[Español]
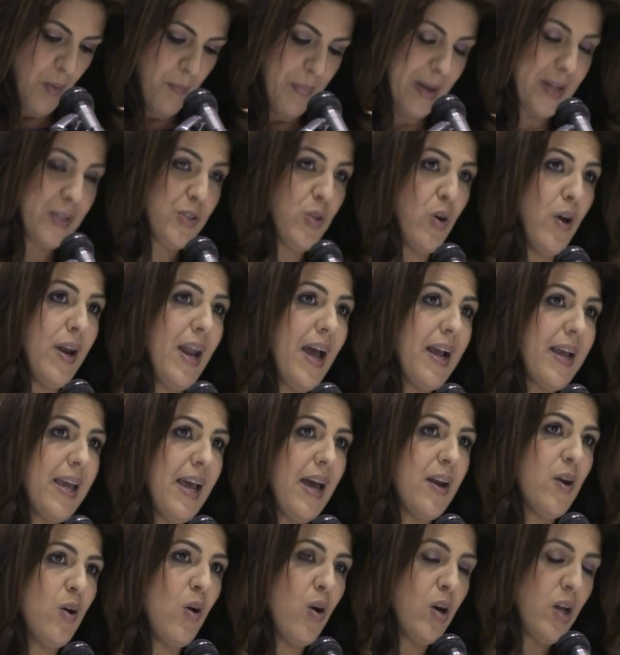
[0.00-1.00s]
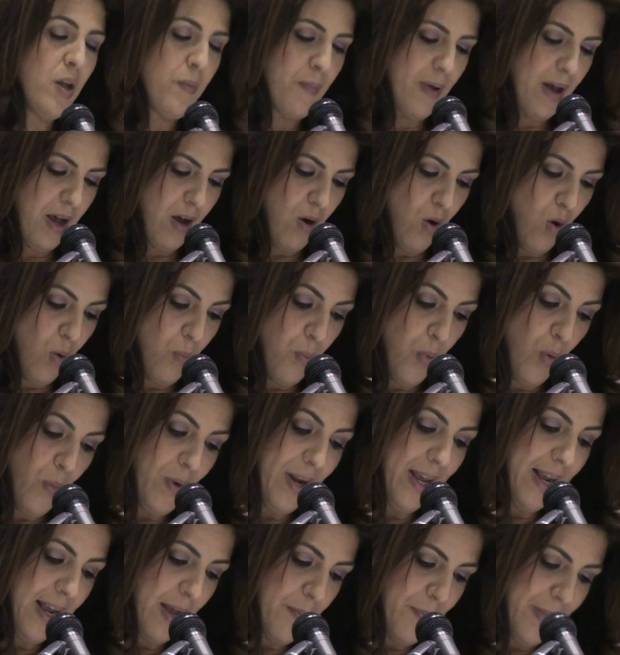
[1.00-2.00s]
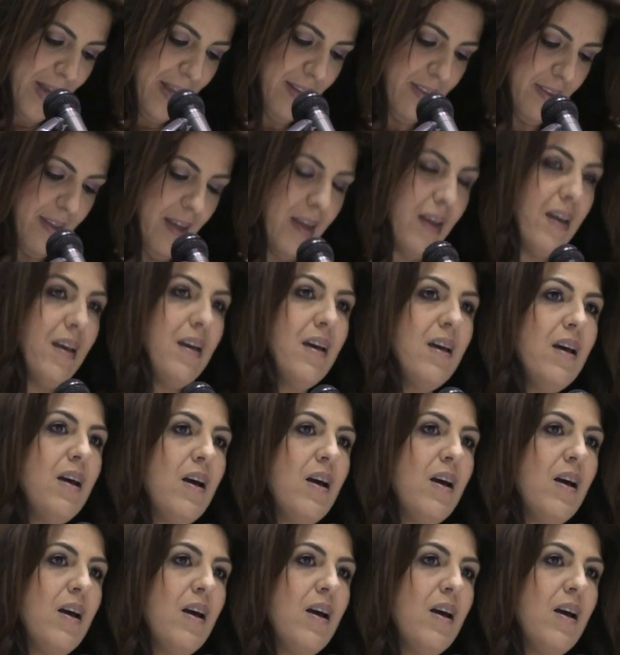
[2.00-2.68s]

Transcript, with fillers: Personas que anónima o públicamente